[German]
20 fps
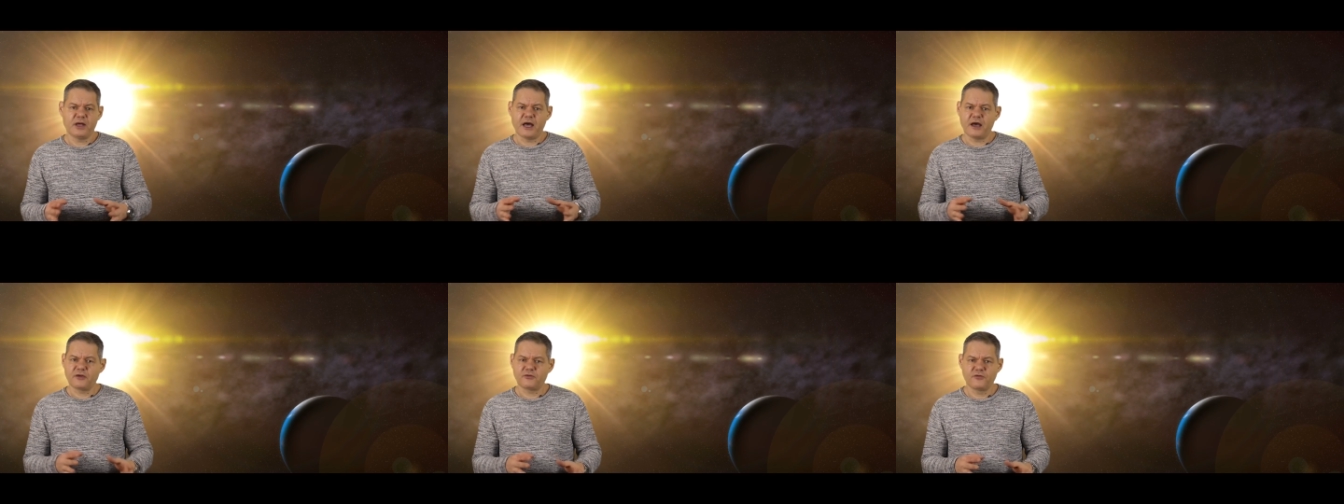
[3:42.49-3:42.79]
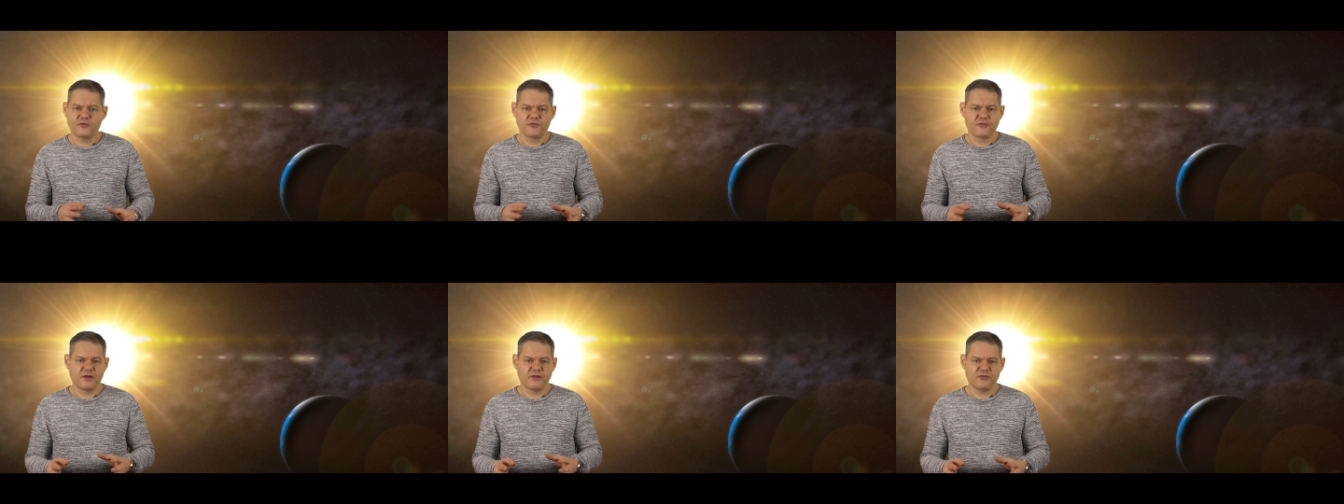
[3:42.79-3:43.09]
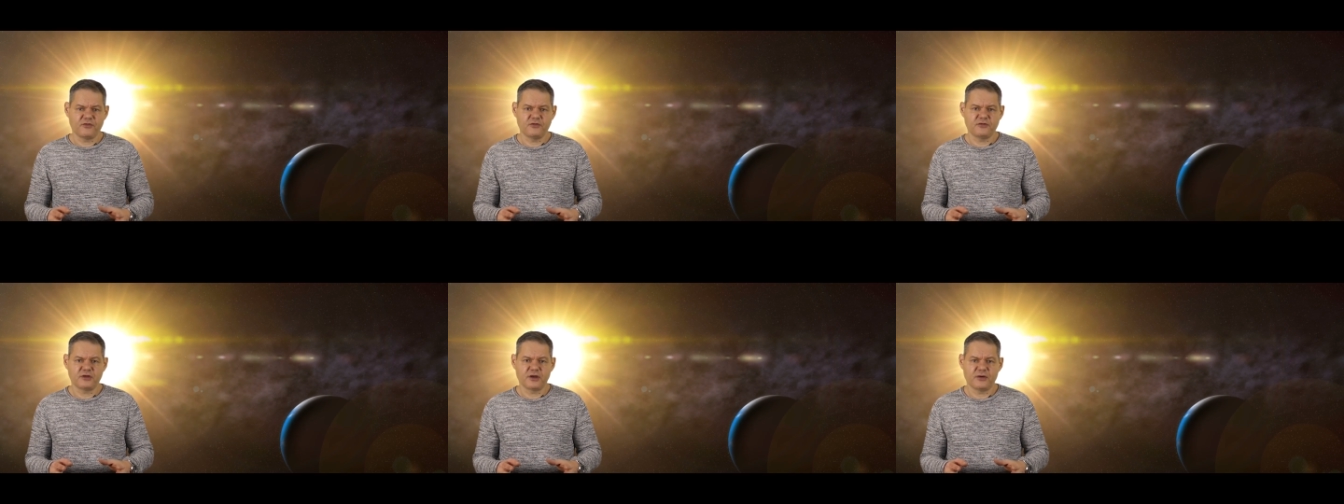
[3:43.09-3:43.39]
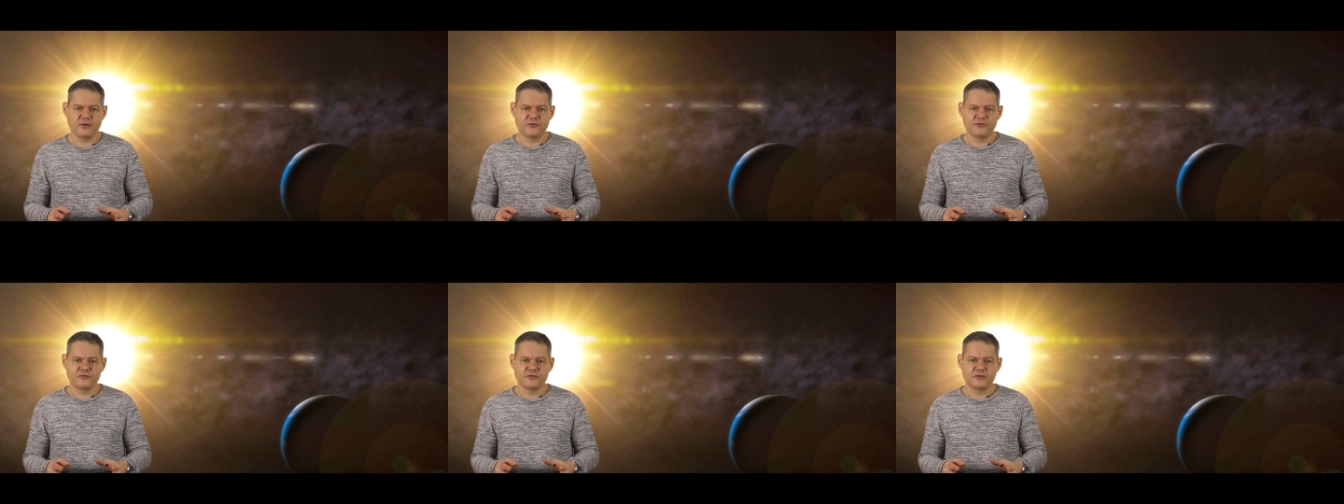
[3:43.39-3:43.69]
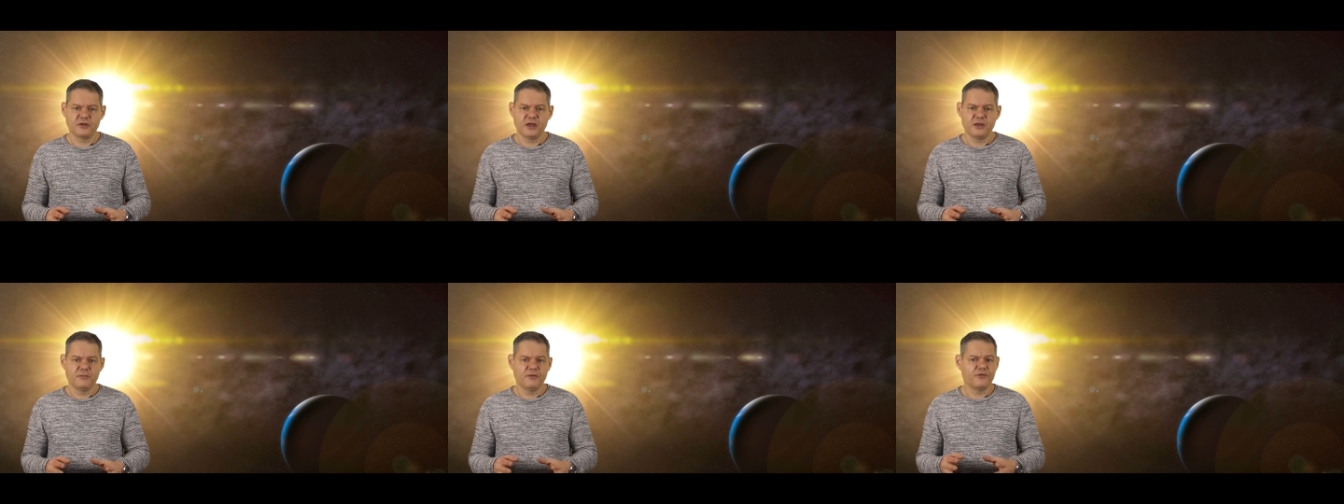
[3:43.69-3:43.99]

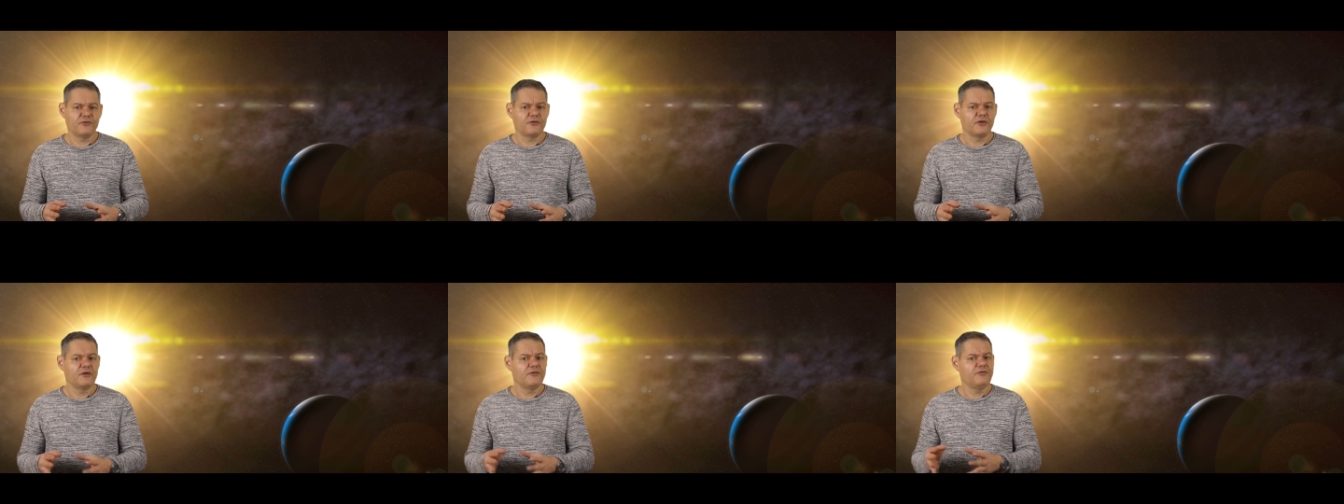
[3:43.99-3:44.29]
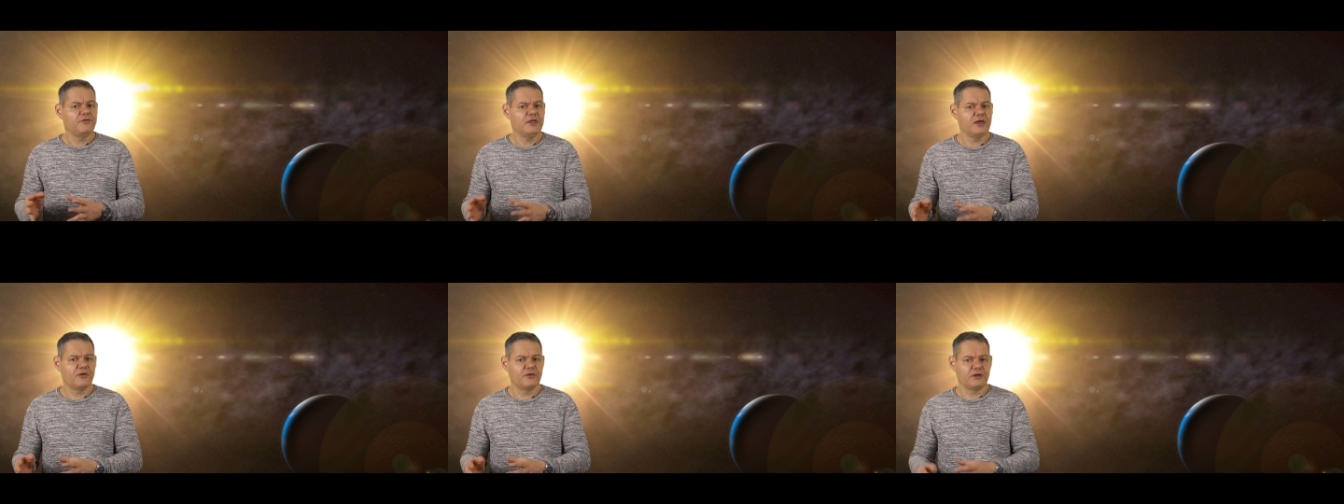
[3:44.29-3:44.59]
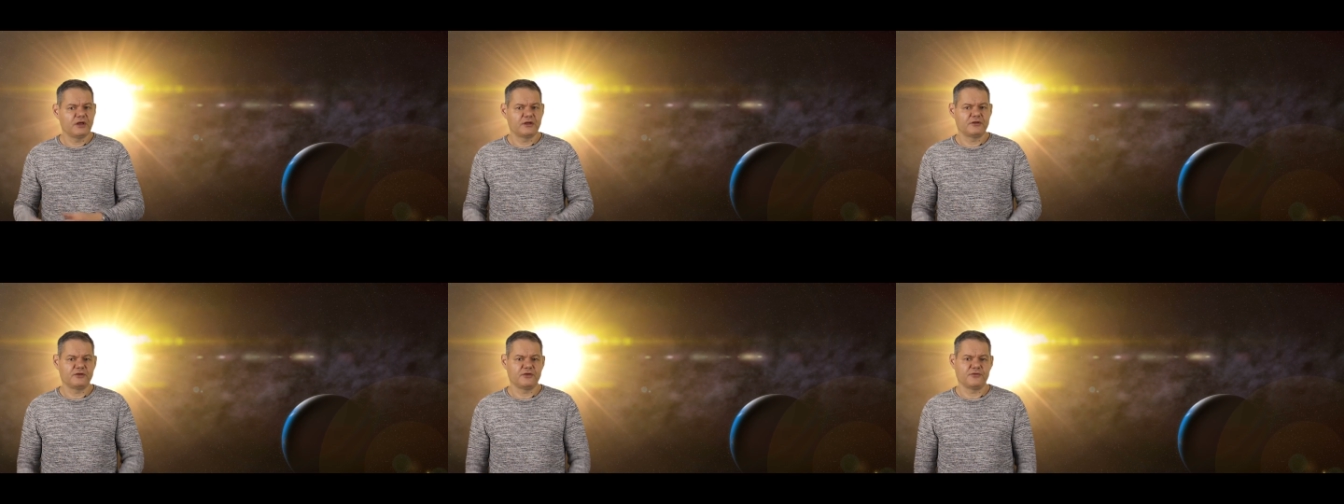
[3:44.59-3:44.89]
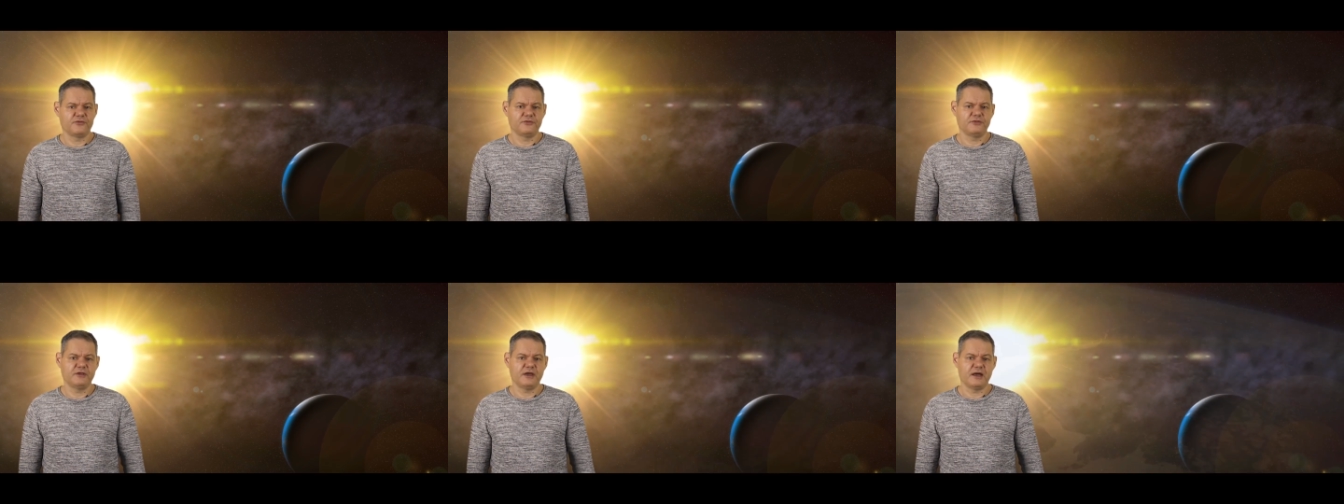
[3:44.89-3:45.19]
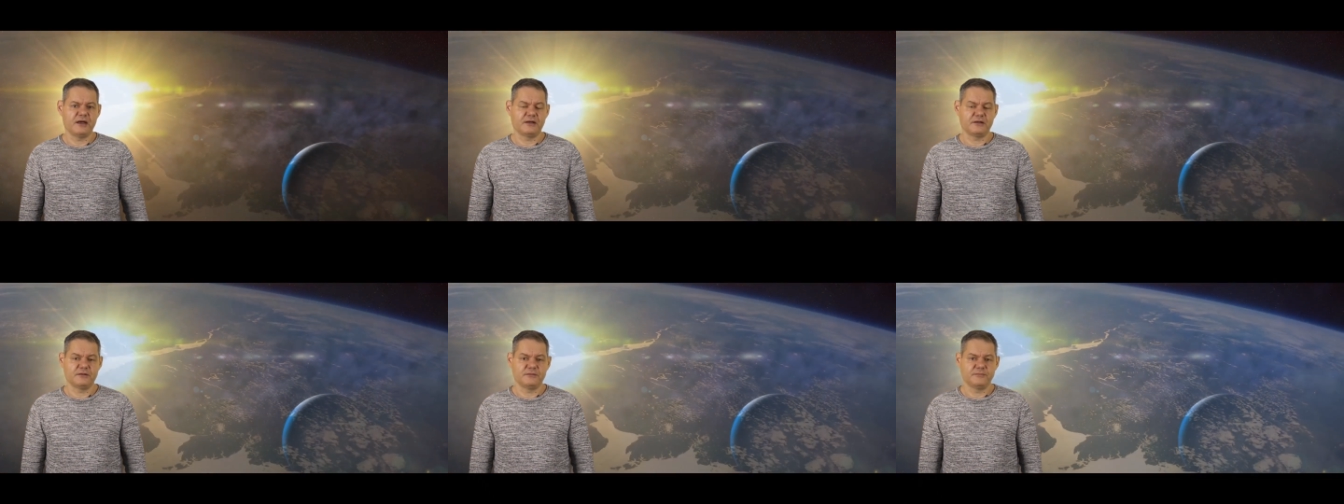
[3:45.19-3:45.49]
28.000 bis 400.000
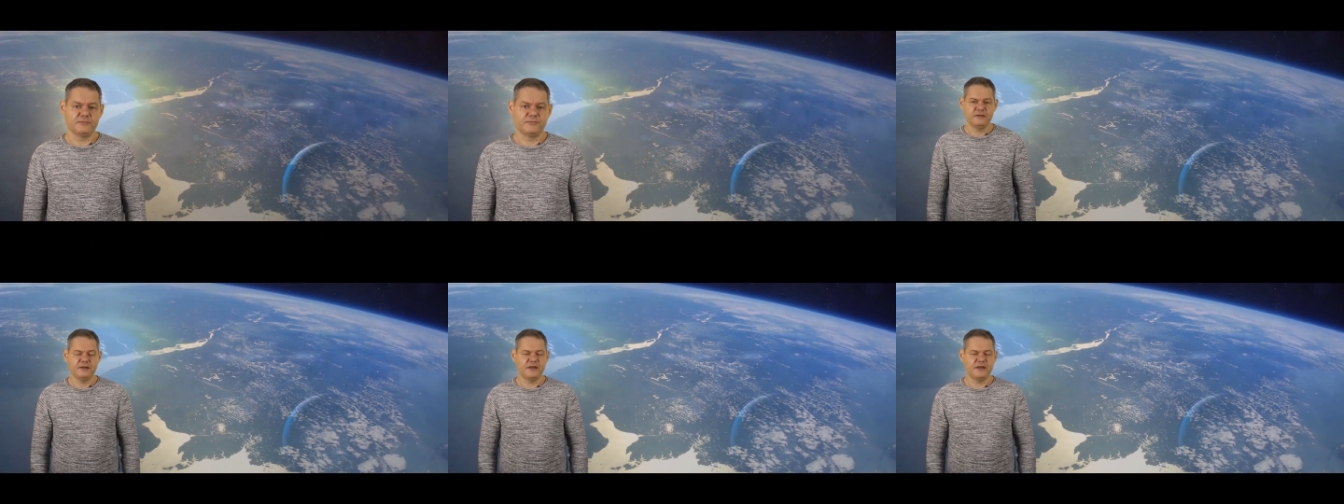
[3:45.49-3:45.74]
Jahren.